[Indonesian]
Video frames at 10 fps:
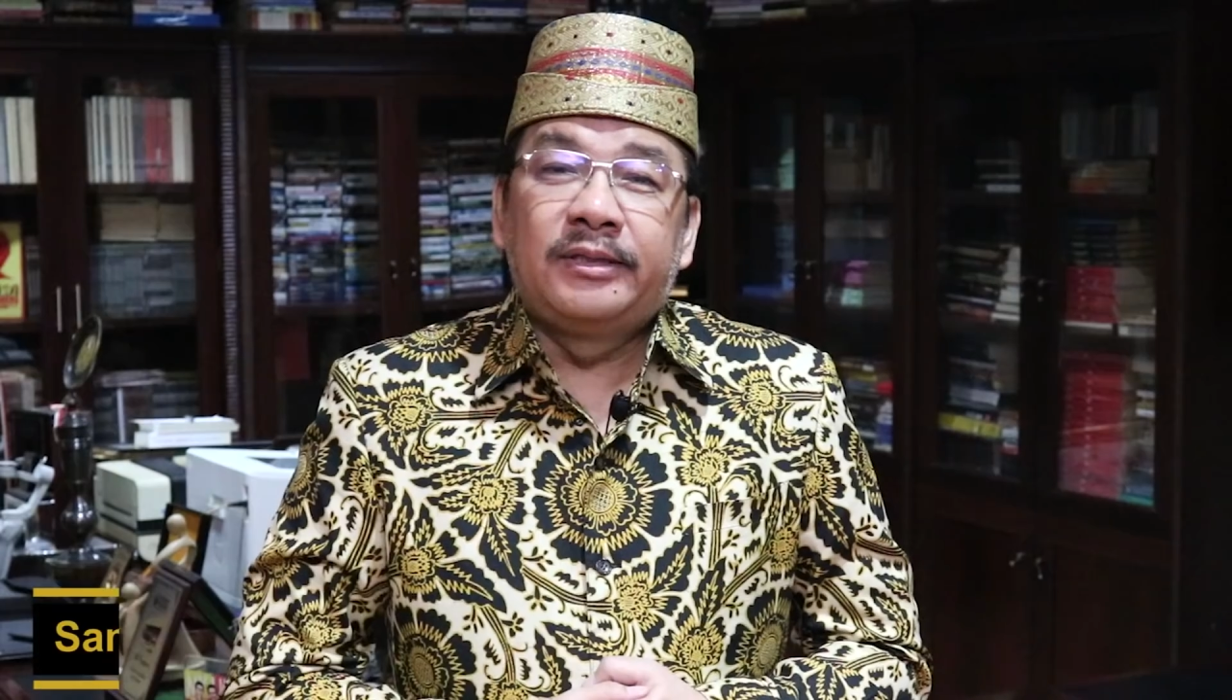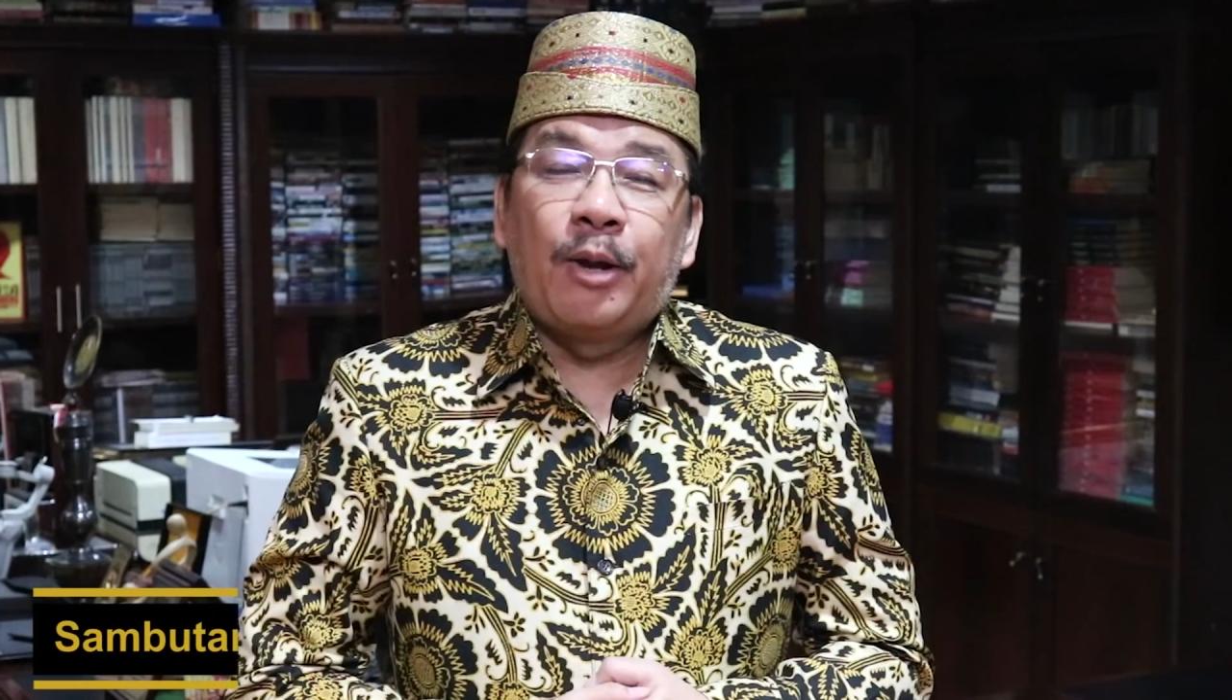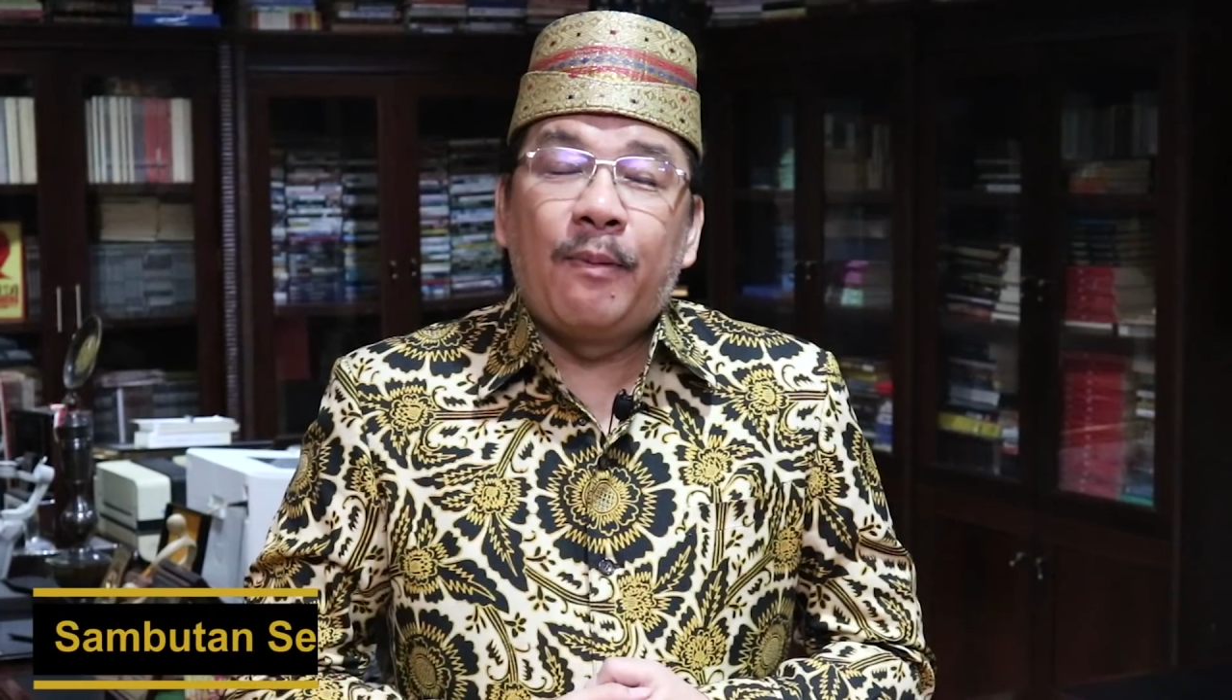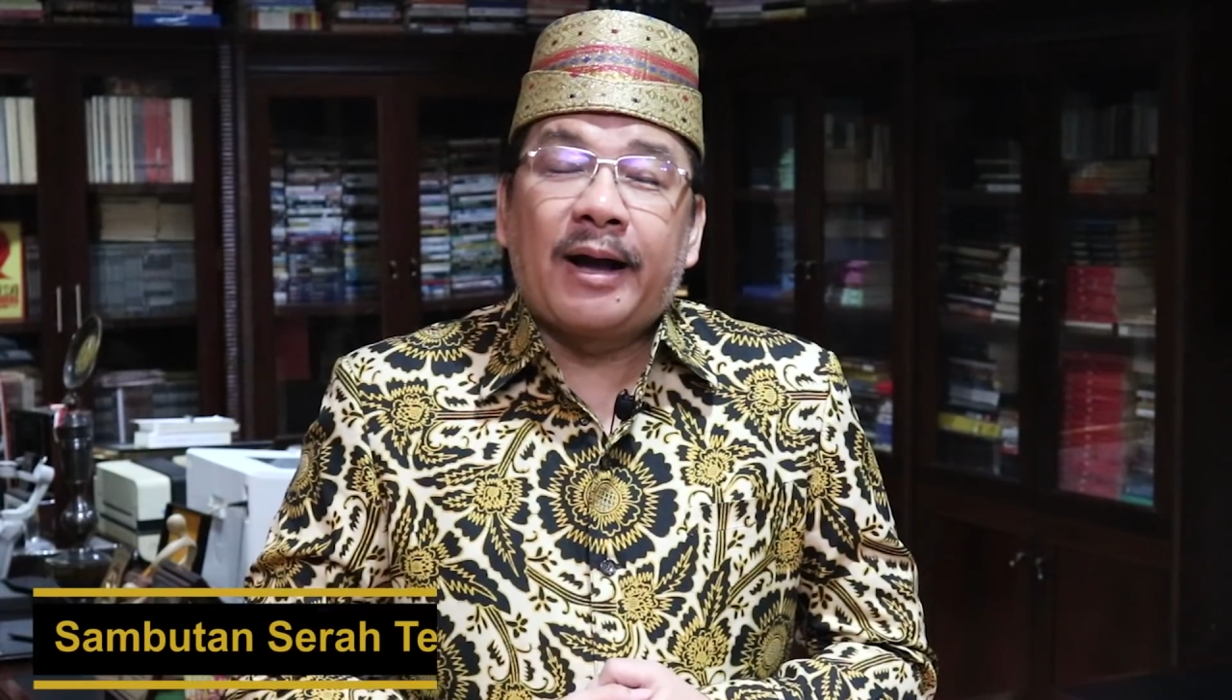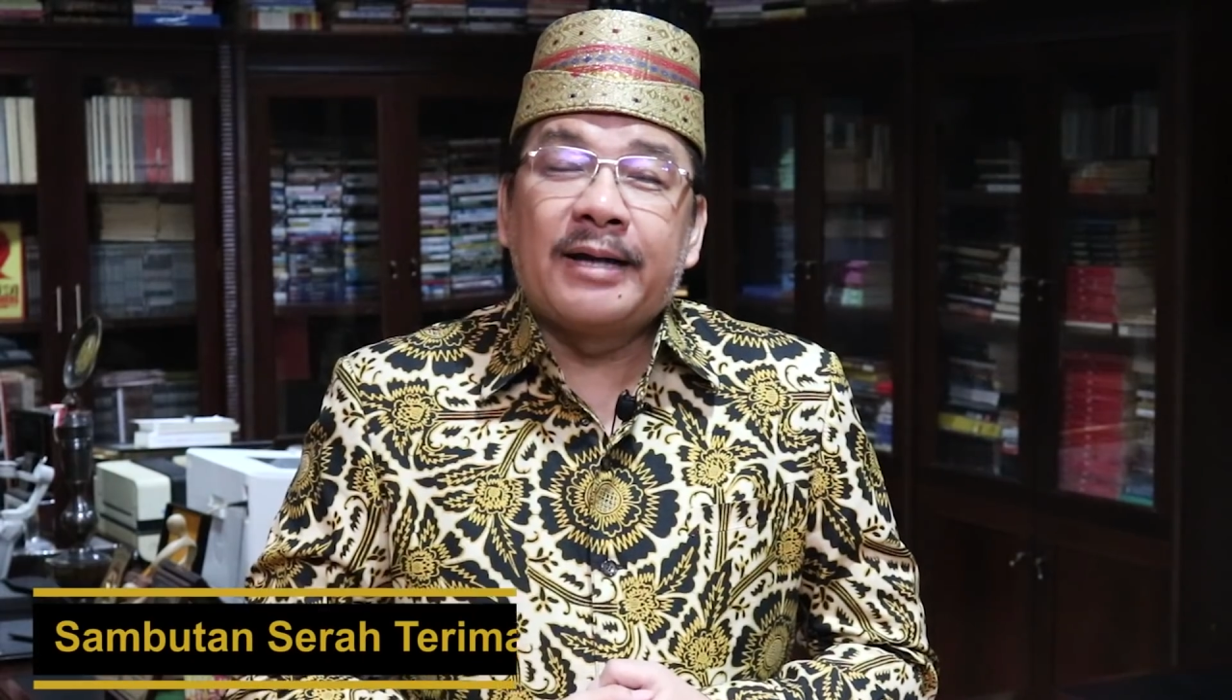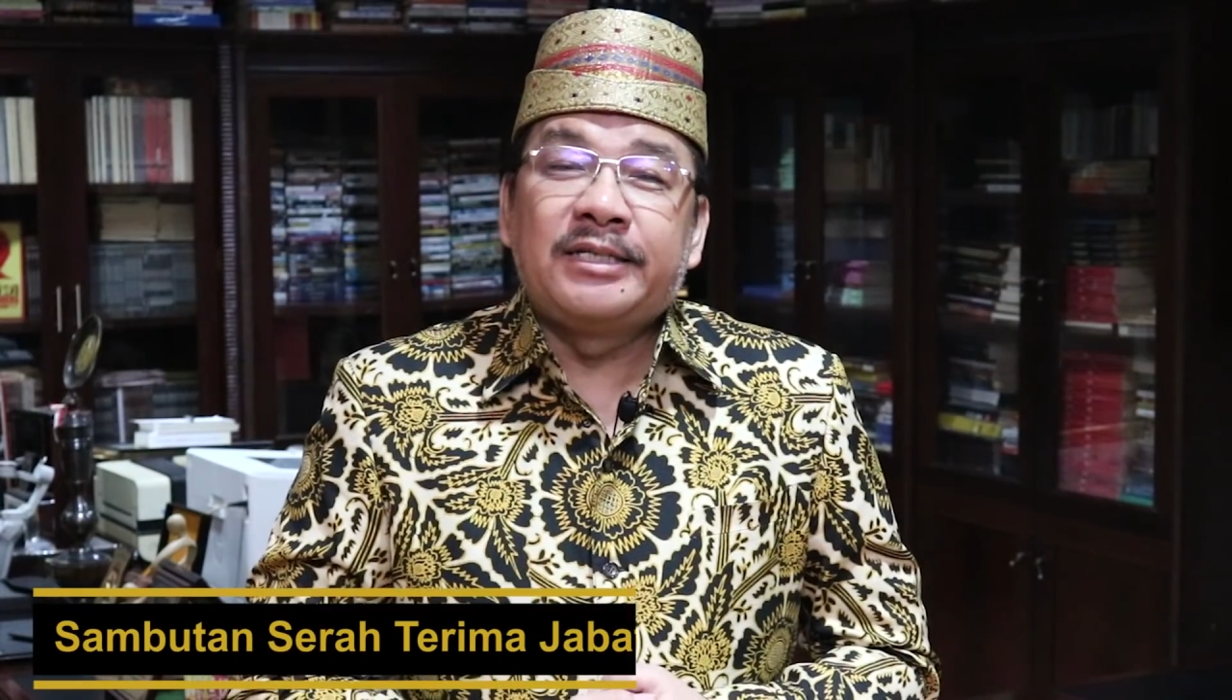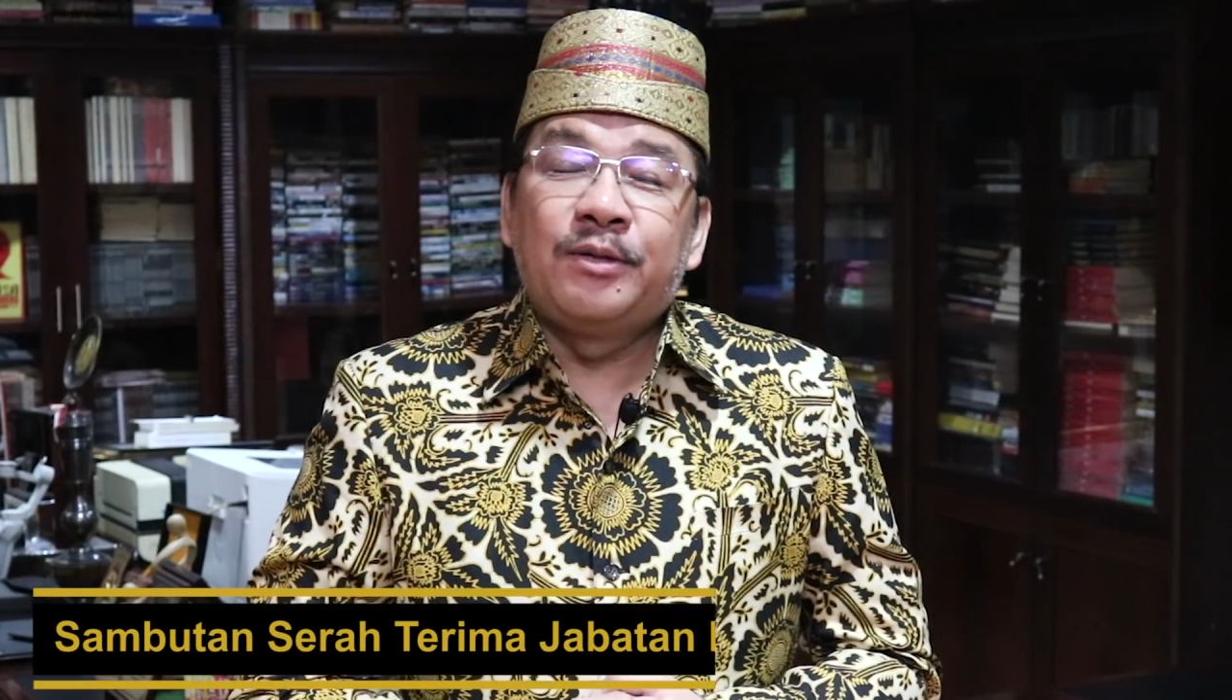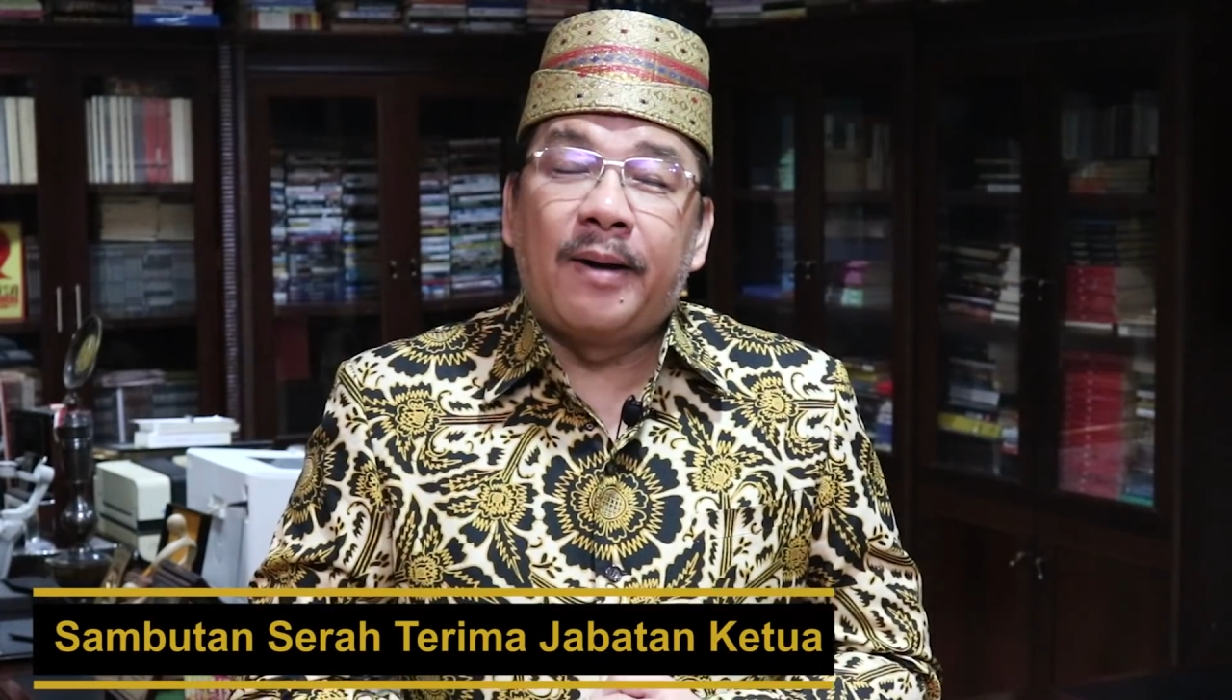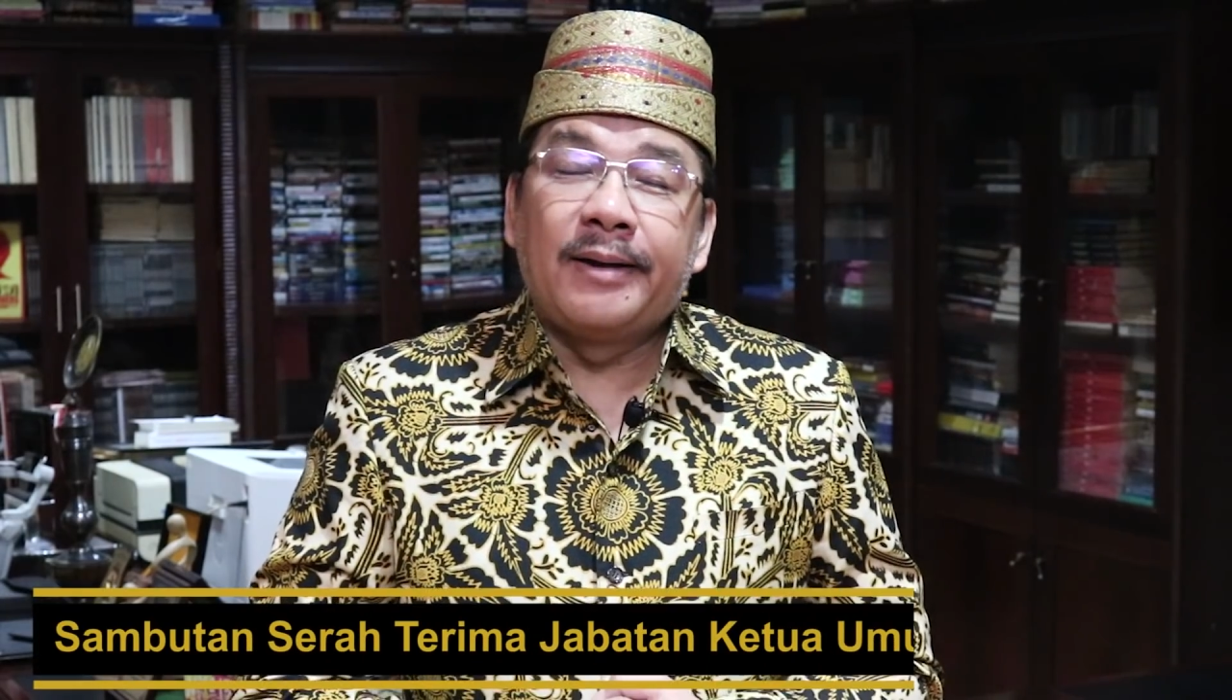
Terima kasih